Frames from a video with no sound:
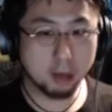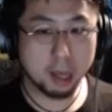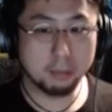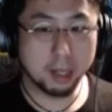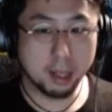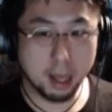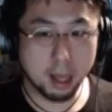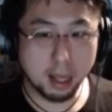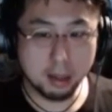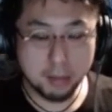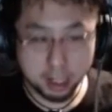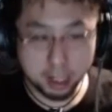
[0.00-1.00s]
場で
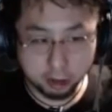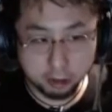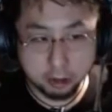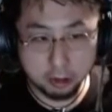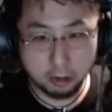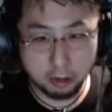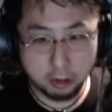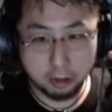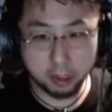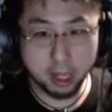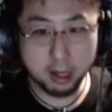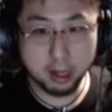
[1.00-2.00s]
アニメーションを作ることに慣
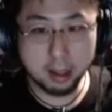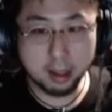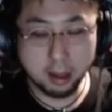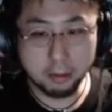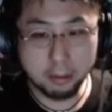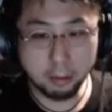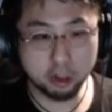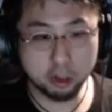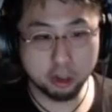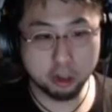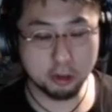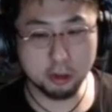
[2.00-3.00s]
れてて、俺少
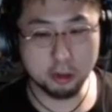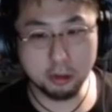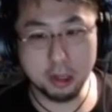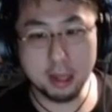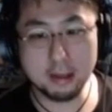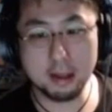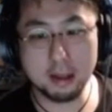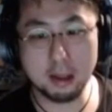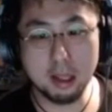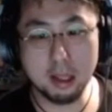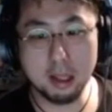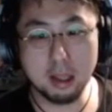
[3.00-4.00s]
数衛星の
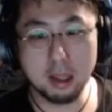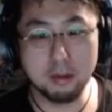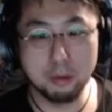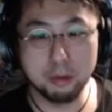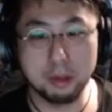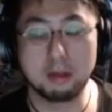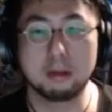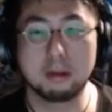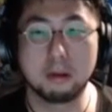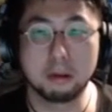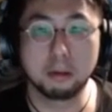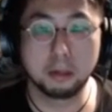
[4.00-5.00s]
インディーズムービー作ろうと
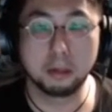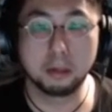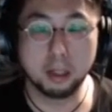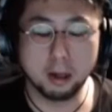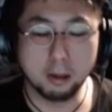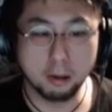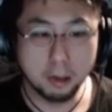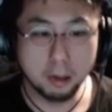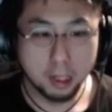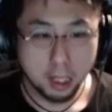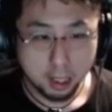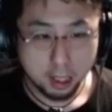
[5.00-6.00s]
思ってんだけど、
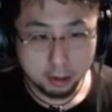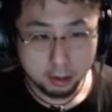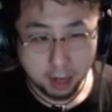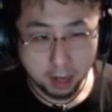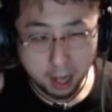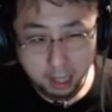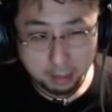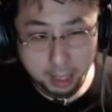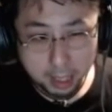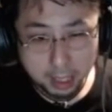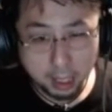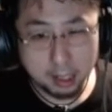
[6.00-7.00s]
そう、頭の
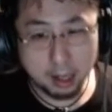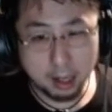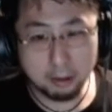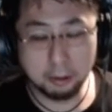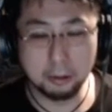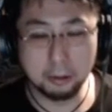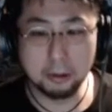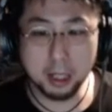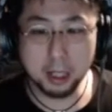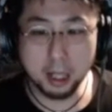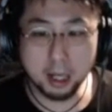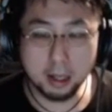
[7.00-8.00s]
中にある構想がな
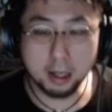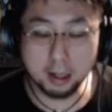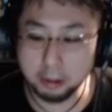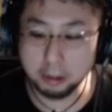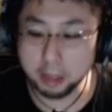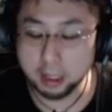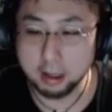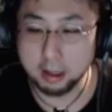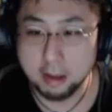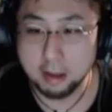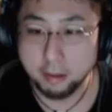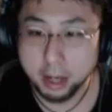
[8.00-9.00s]
かなかのんたんに伝
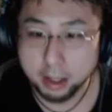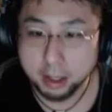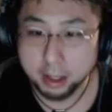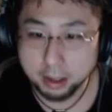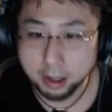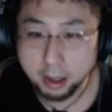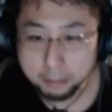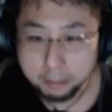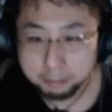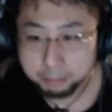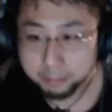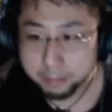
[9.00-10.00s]
わらなくてね、
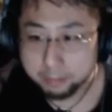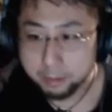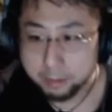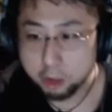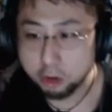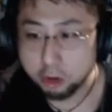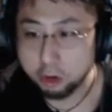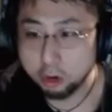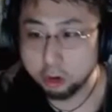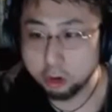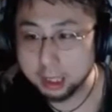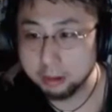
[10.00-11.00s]
ちょっと困ってる。